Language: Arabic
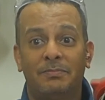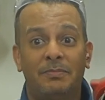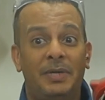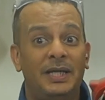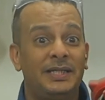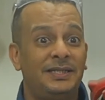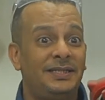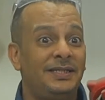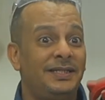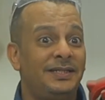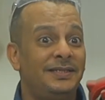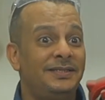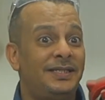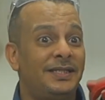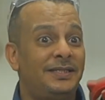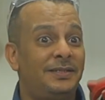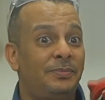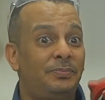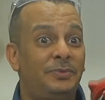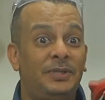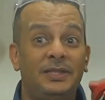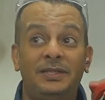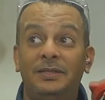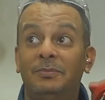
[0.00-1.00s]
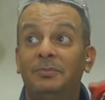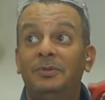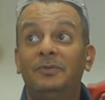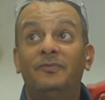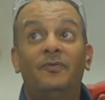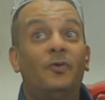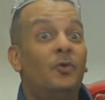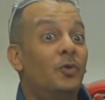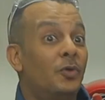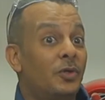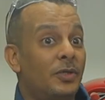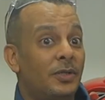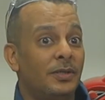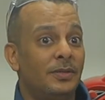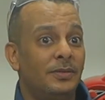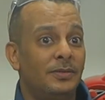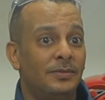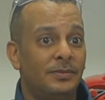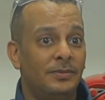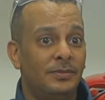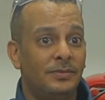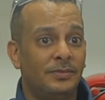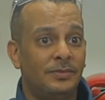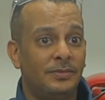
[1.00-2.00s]
ما يصير انت تبتدي من فوق
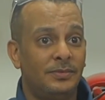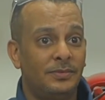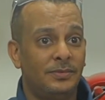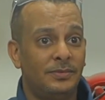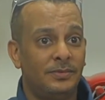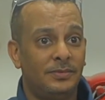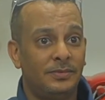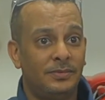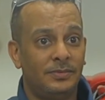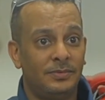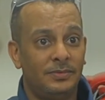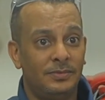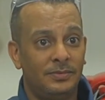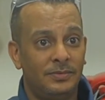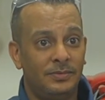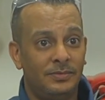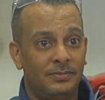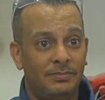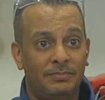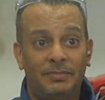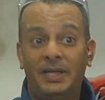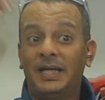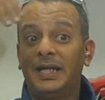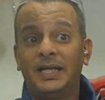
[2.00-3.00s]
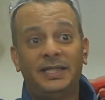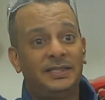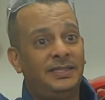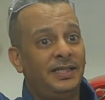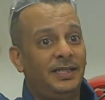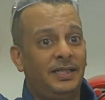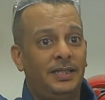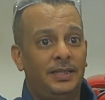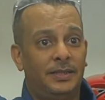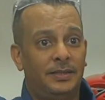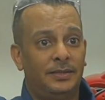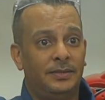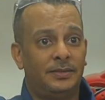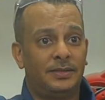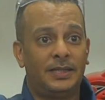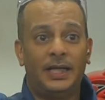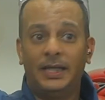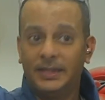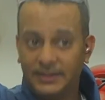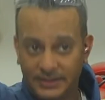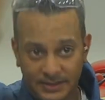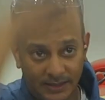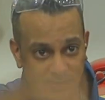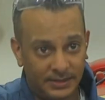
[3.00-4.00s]
ما راح تعلى
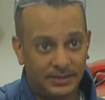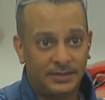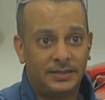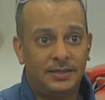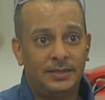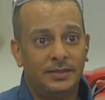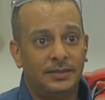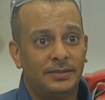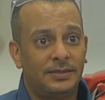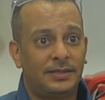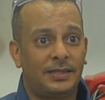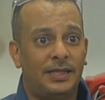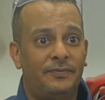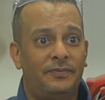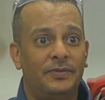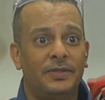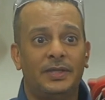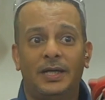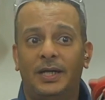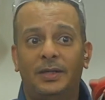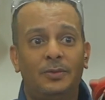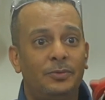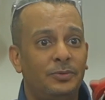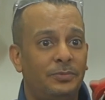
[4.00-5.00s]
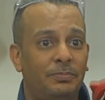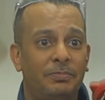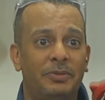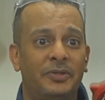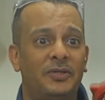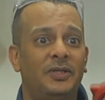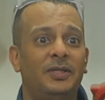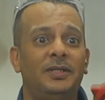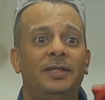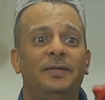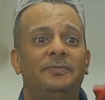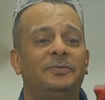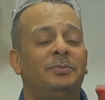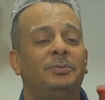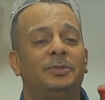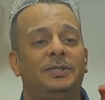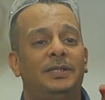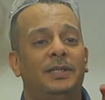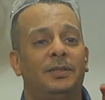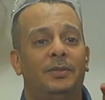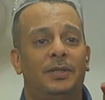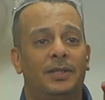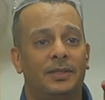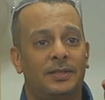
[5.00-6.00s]
راح ترد تخفق او بتظل نفس
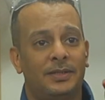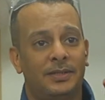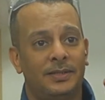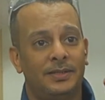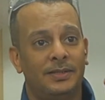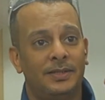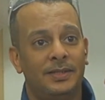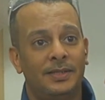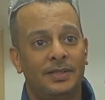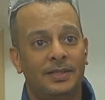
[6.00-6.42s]
مستواك